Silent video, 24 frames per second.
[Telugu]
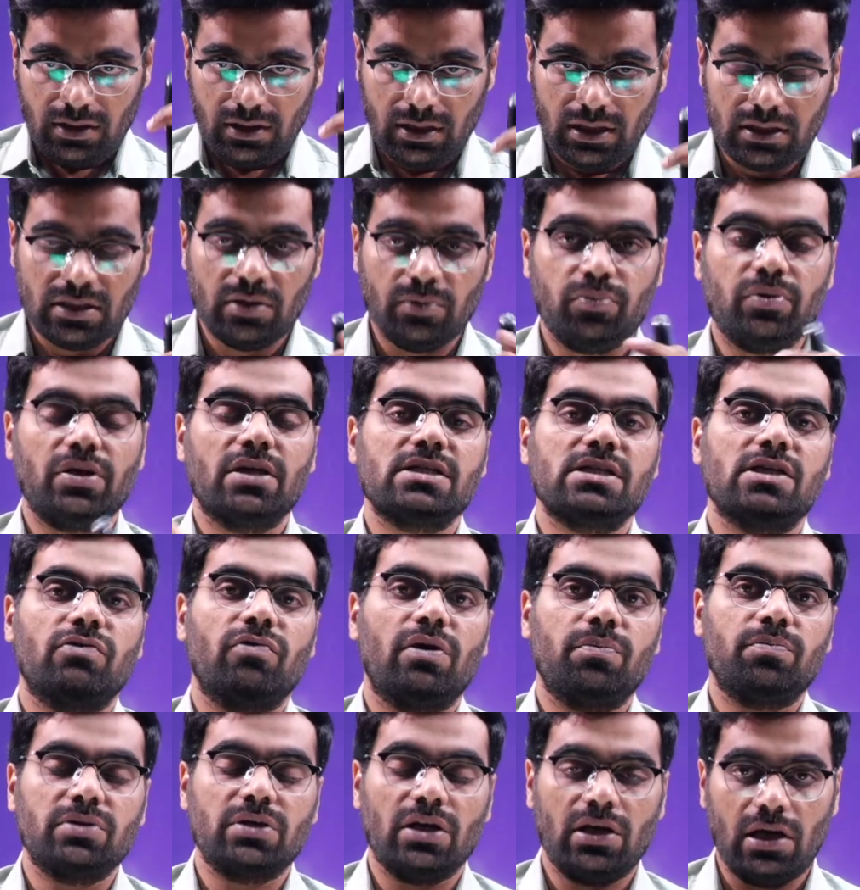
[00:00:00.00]
టీజీపీఎస్సీ
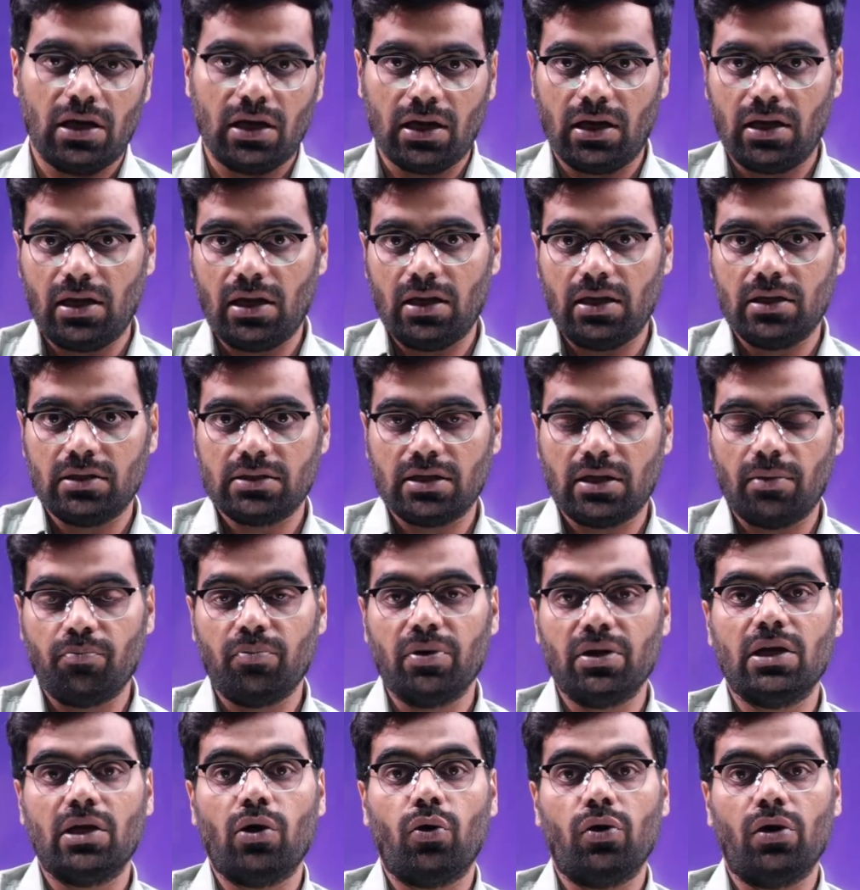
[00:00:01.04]
వెబ్సైట్లో అక్కడ
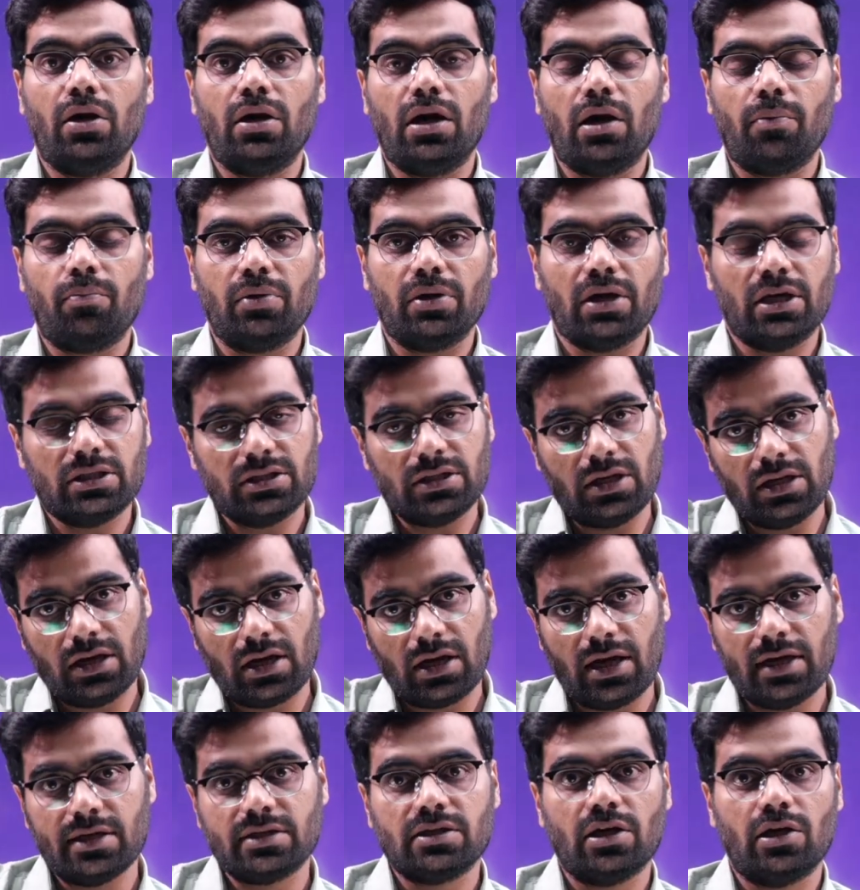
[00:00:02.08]
సబ్మిట్ డౌన్లోడెడ్ అప్లికేషన్ అని
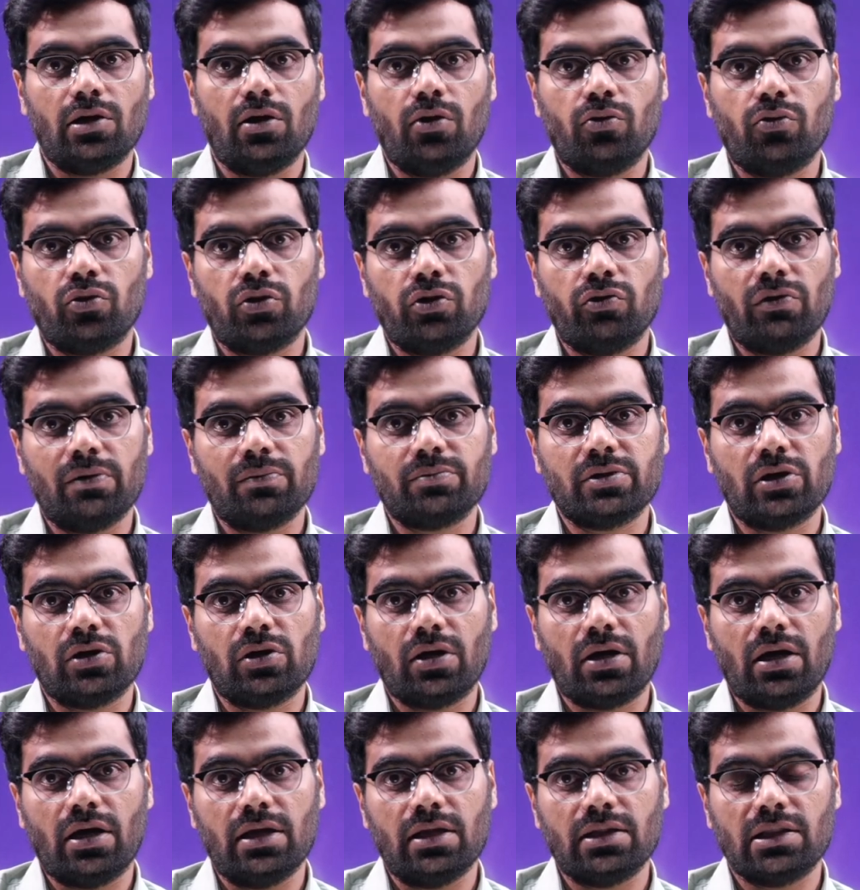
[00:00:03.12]
రైట్ సైడ్లో ఉంటుంది
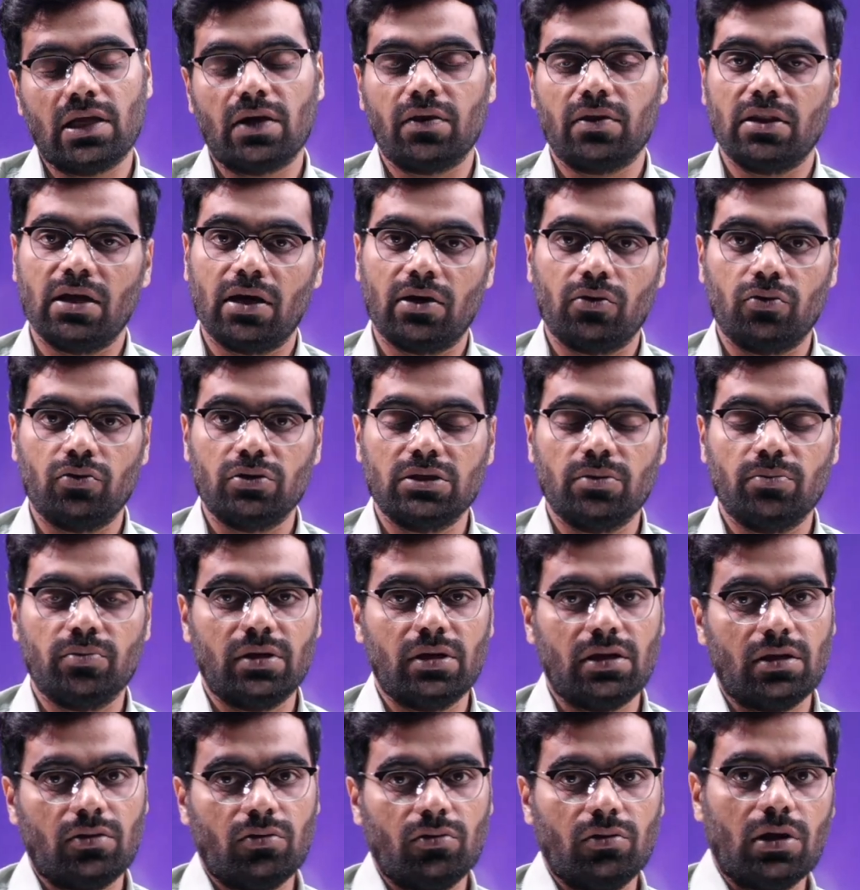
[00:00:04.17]
వెబ్సైట్లోకి వెళ్ళిన తర్వాత అక్కడ నుంచి
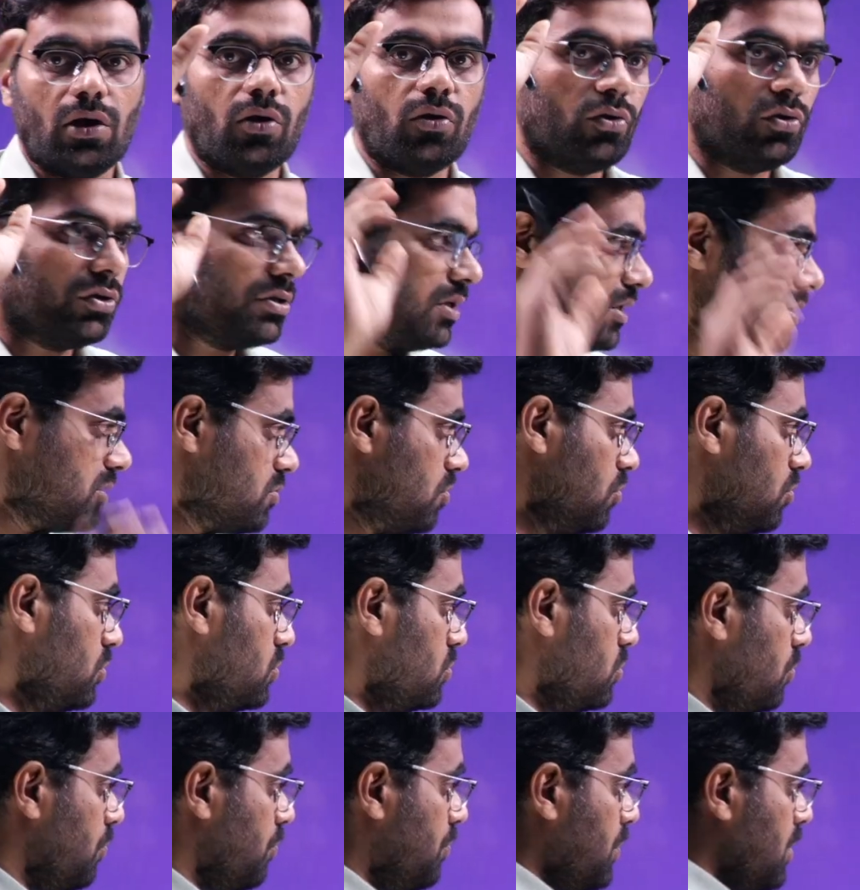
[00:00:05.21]
మీరు డౌన్లోడ్
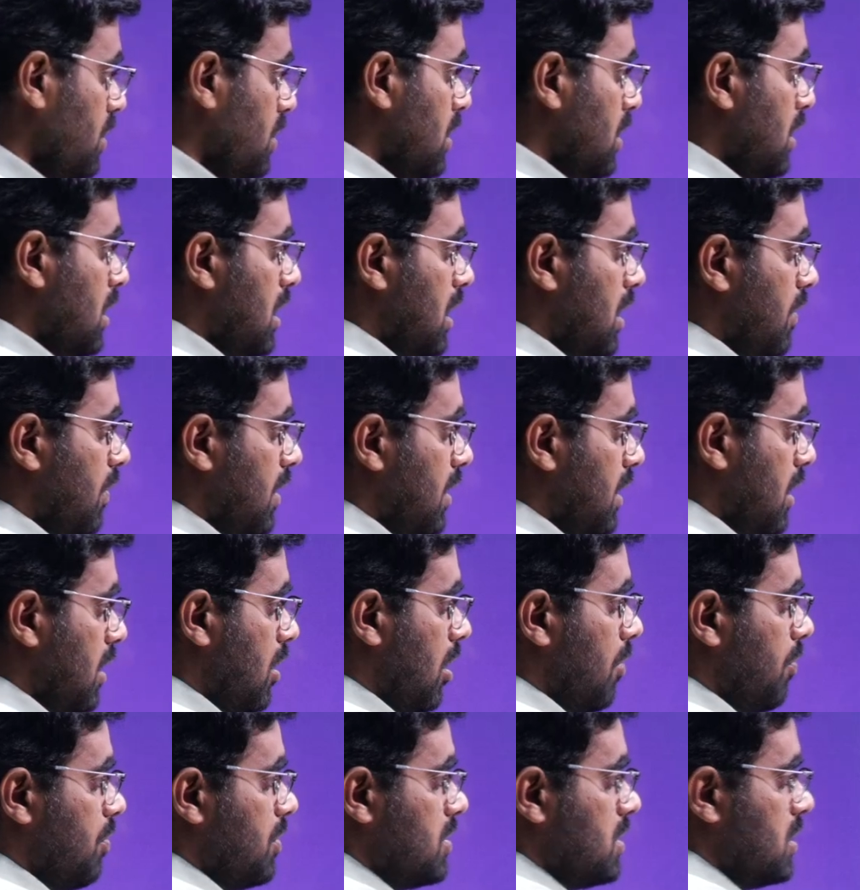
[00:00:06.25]
చేసుకోవచ్చు ఇవన్నీ
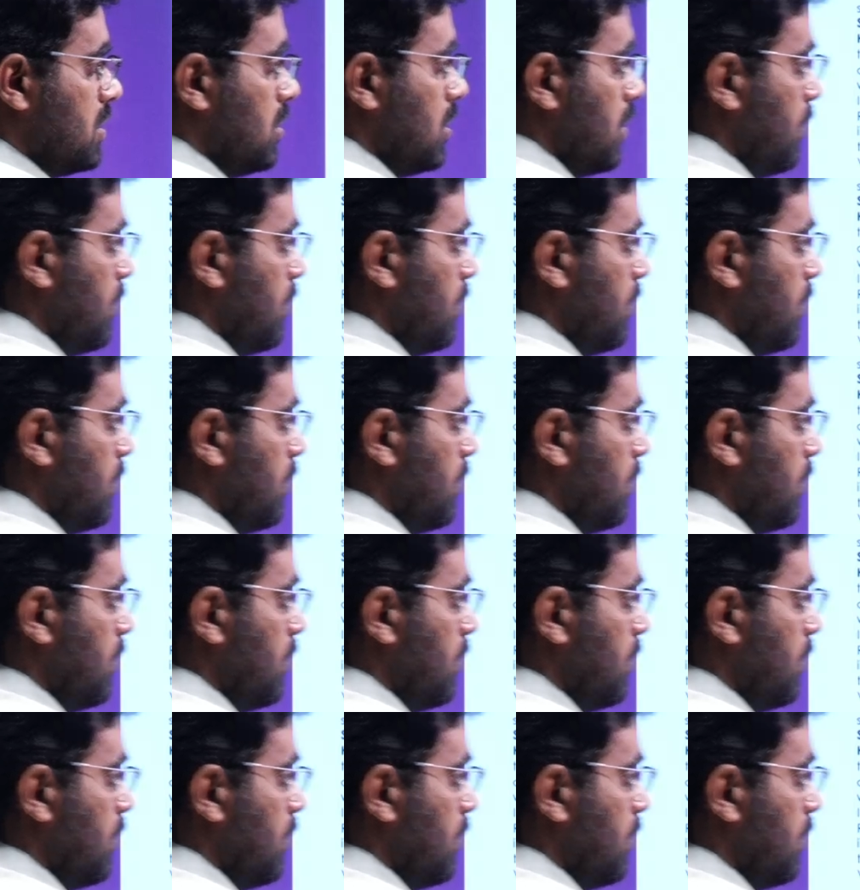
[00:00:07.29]
కాపీస్